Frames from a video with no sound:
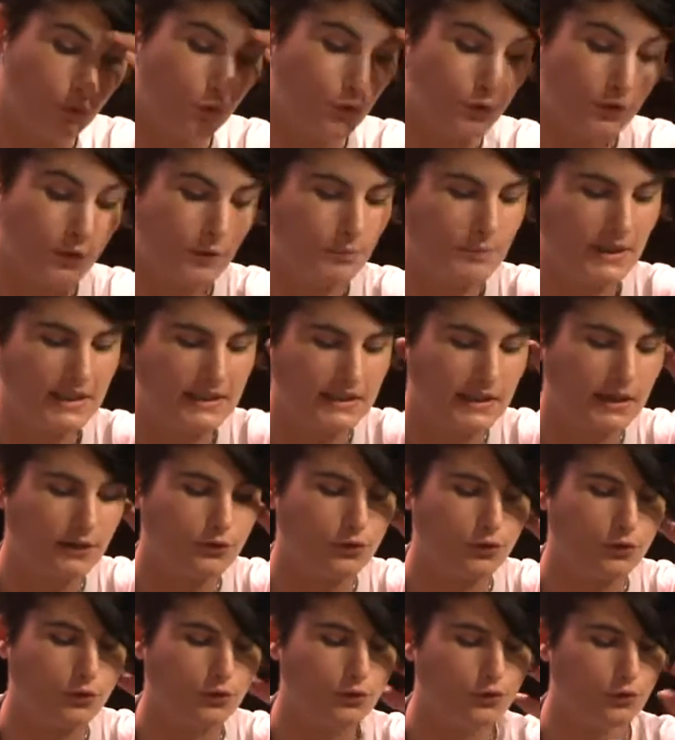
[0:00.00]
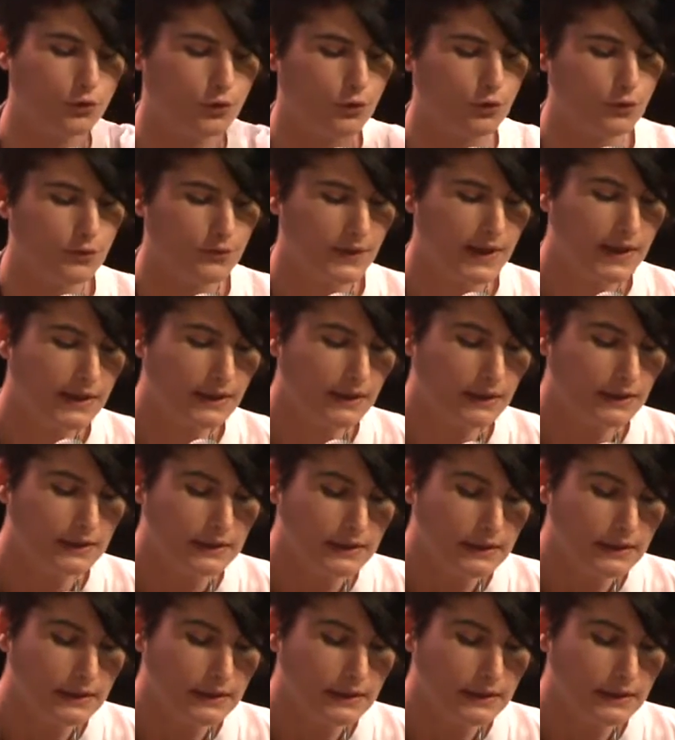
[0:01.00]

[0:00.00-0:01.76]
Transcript: autre manière de, le faire.